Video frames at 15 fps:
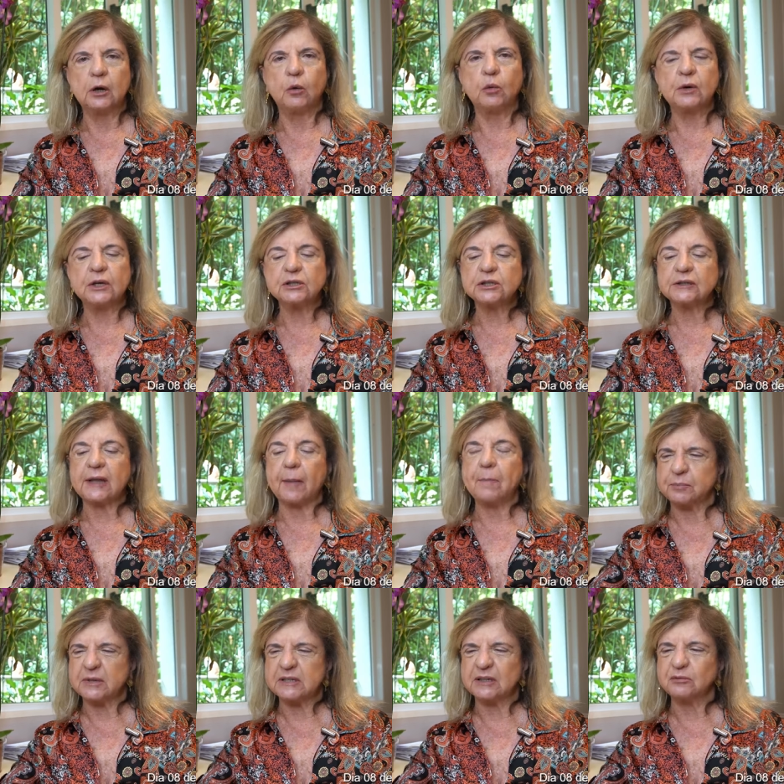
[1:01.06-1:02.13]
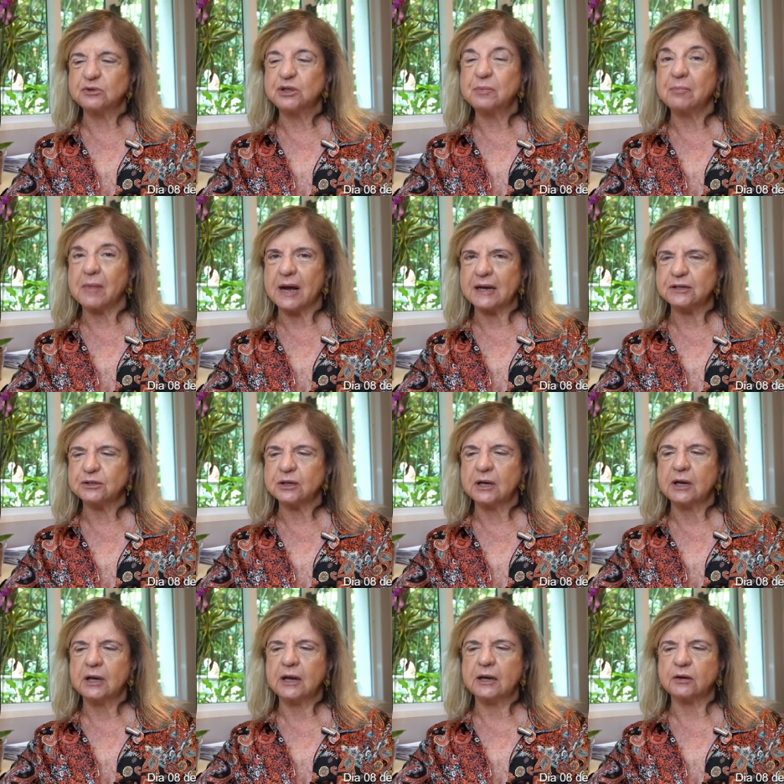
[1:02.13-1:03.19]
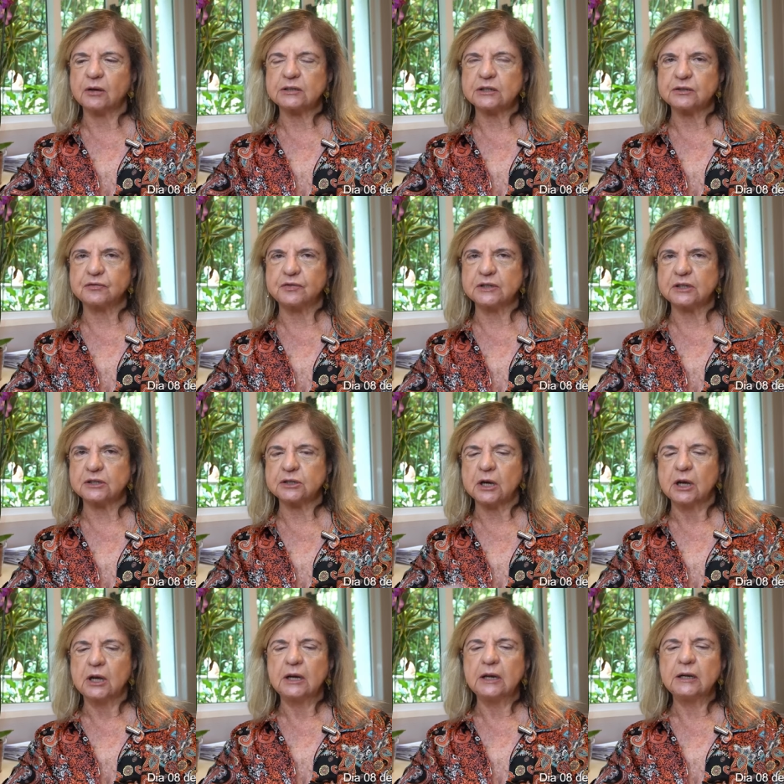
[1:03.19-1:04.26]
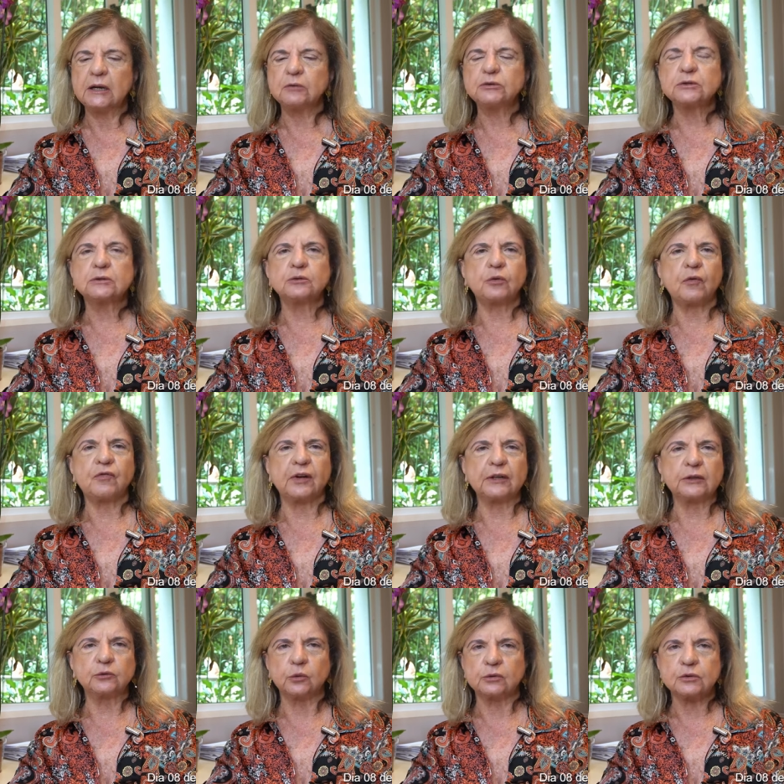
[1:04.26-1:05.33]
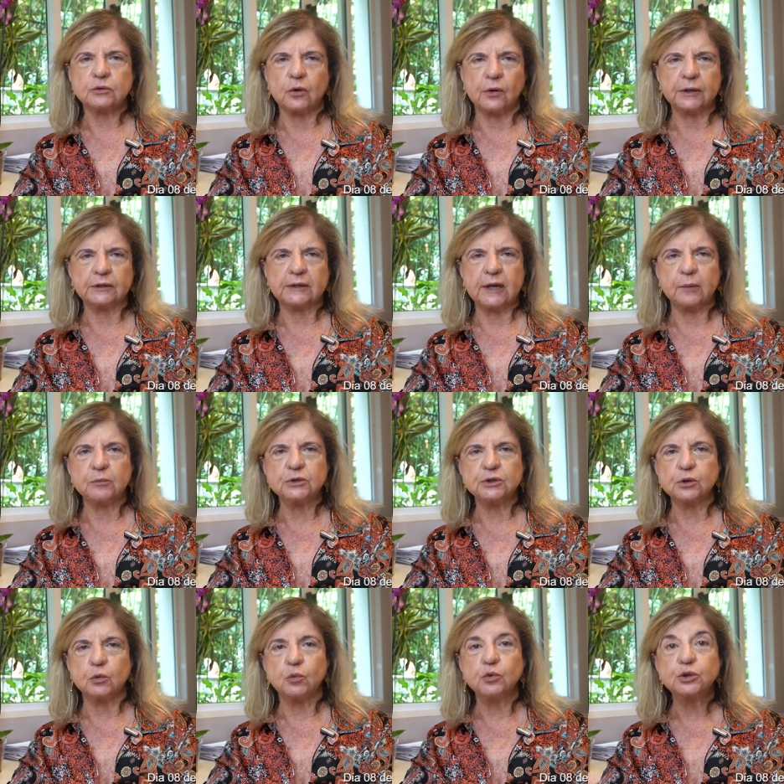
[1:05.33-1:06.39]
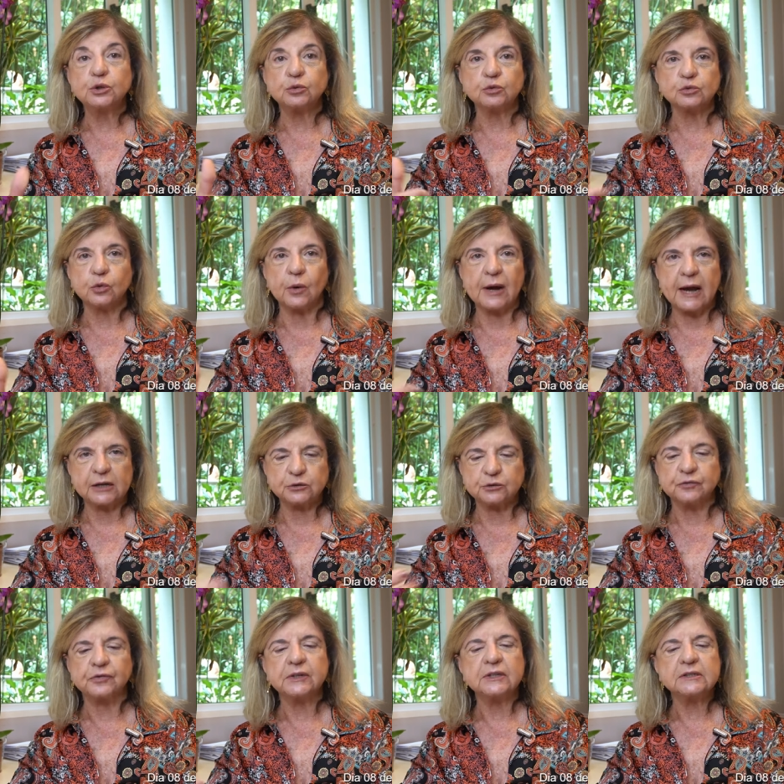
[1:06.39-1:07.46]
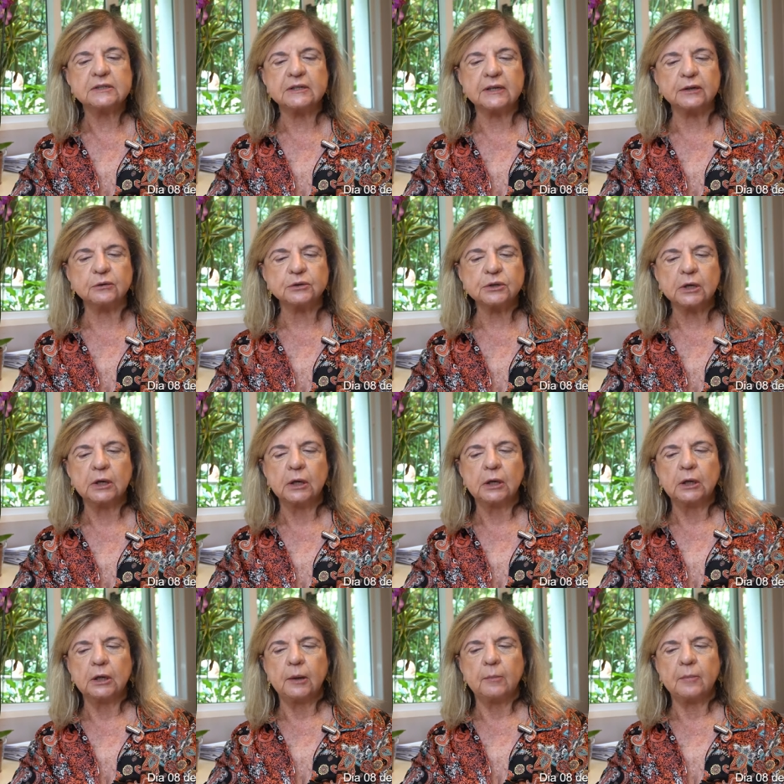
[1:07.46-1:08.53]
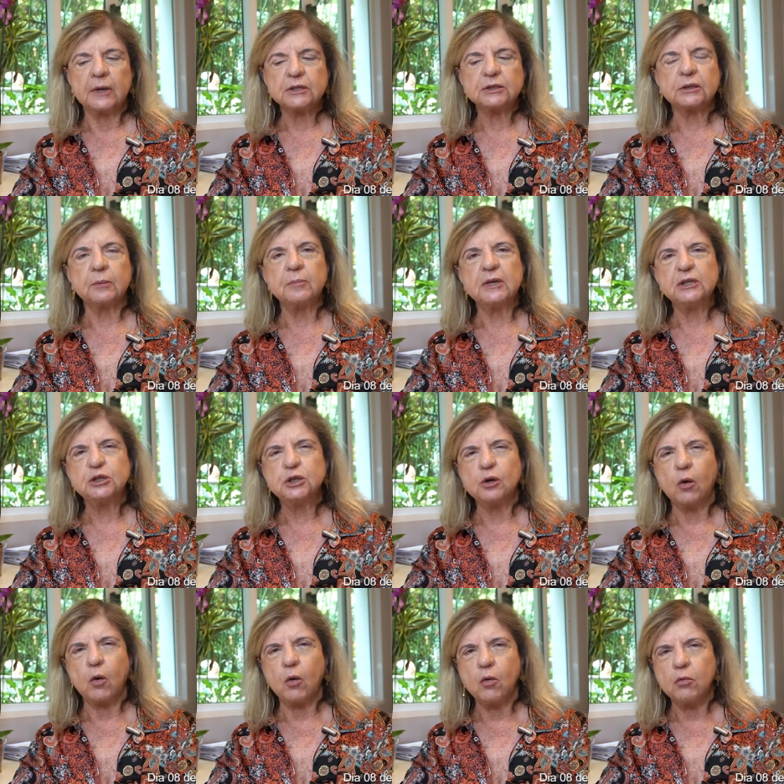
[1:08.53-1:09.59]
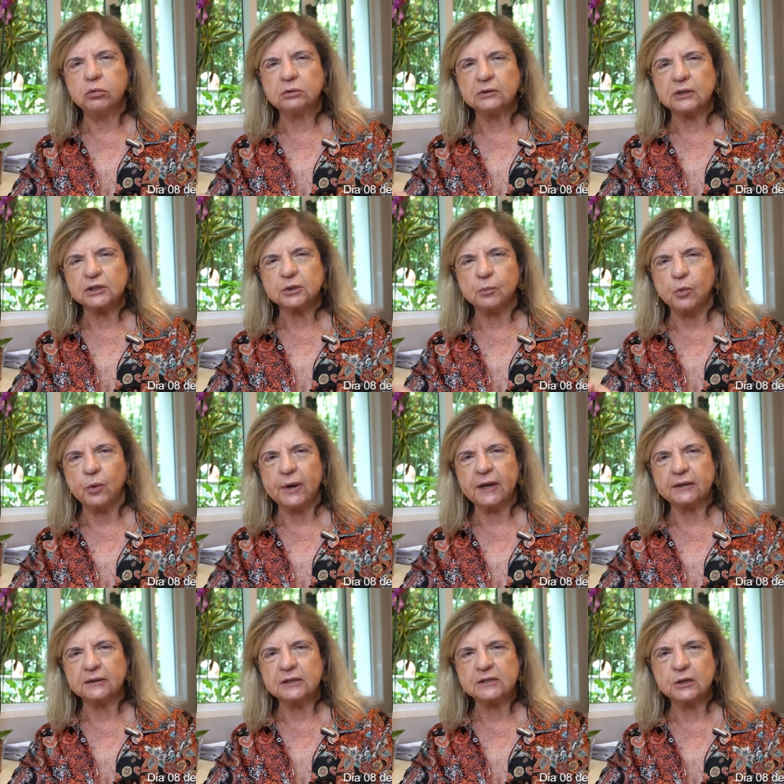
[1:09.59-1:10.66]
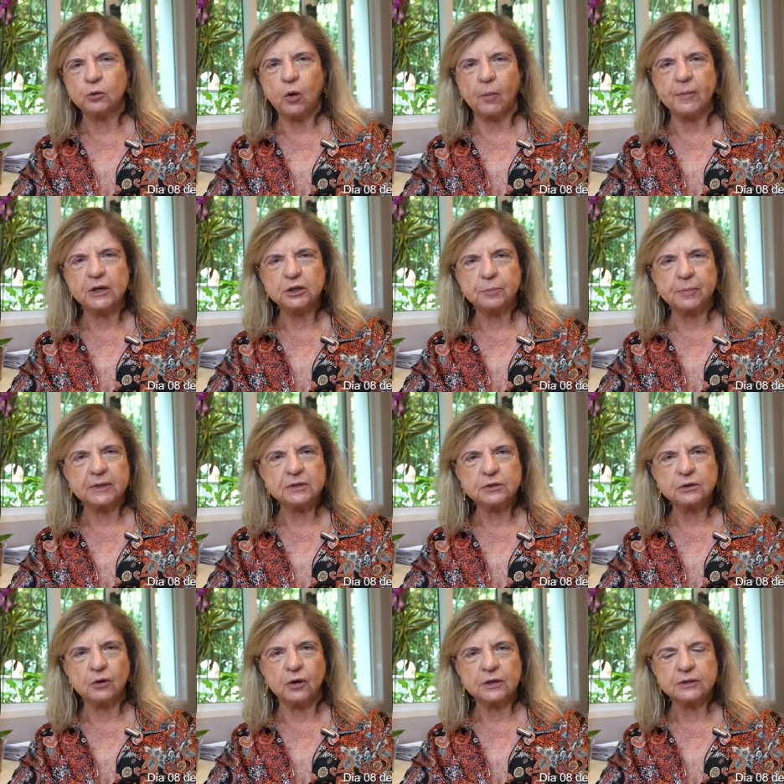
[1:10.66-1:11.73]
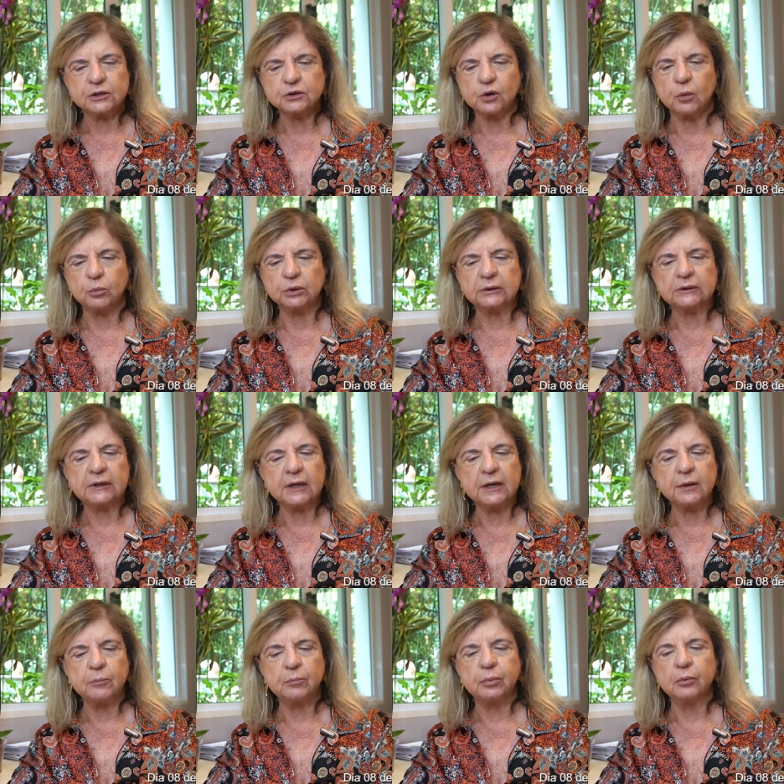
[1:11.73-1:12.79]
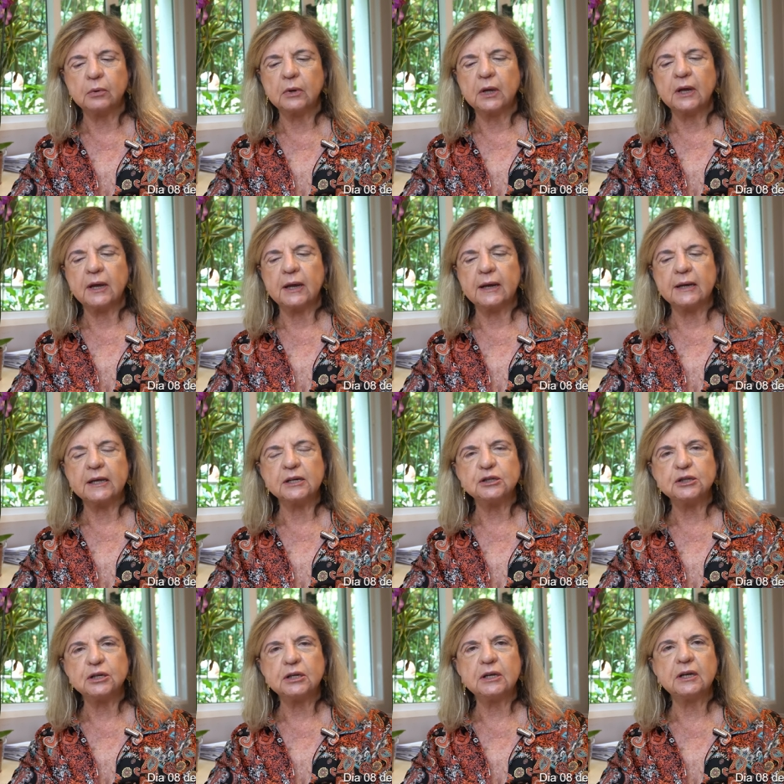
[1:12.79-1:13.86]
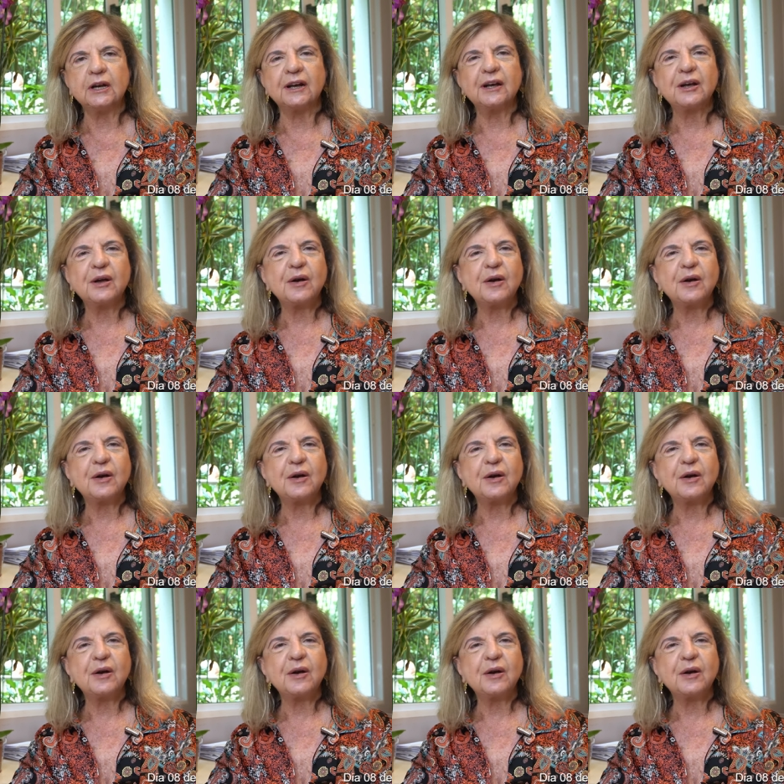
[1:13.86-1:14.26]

o que está pesando demais em nossas vidas. E não estou falando só em termos de custos ou gastos financeiros, mas também de outras moedas igualmente preciosas, como tempo, energia,